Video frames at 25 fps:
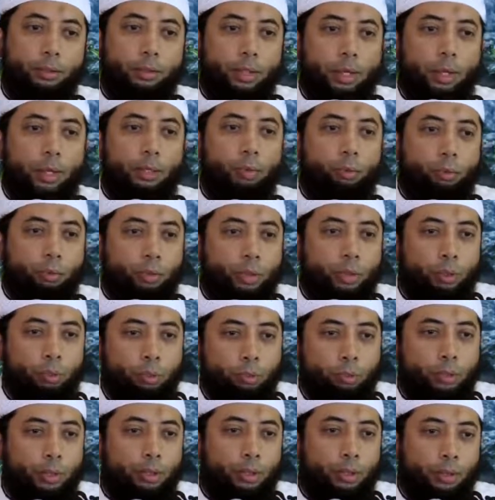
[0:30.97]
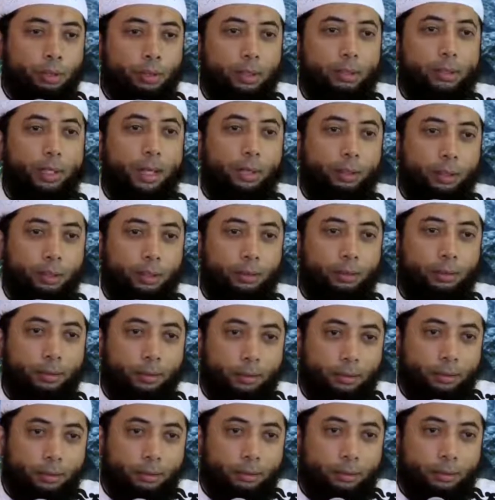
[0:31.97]
jangan hujan-hujan nanti sakit.
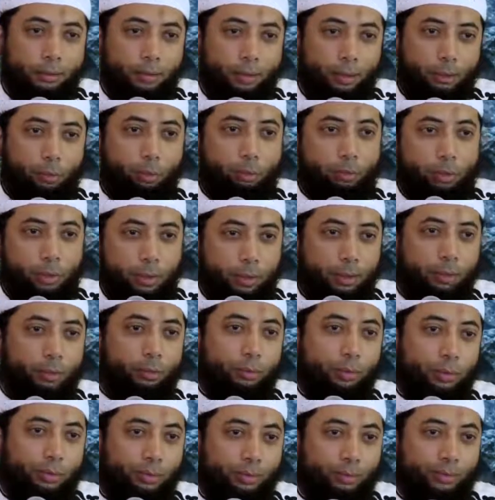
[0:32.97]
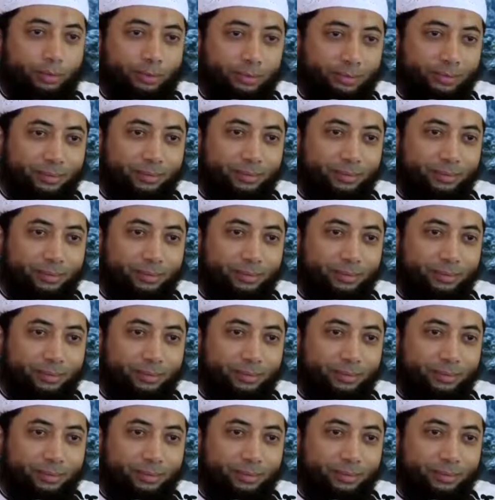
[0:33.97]
Itu keliru itu.